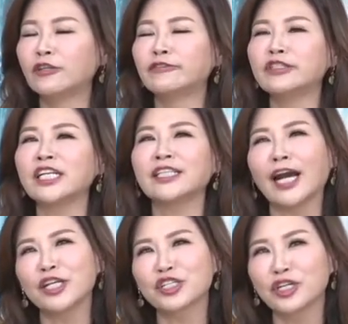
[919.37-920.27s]
福星
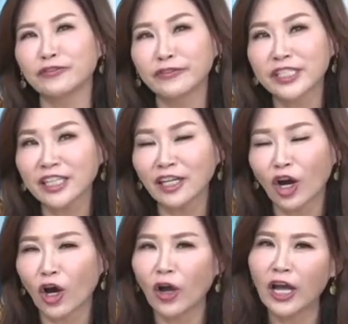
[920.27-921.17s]
当然就是有福气
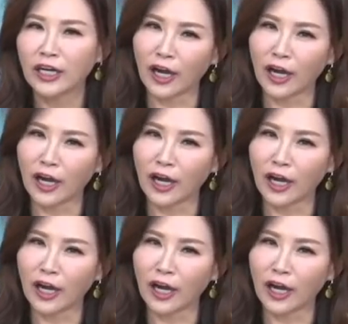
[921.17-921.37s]
咯，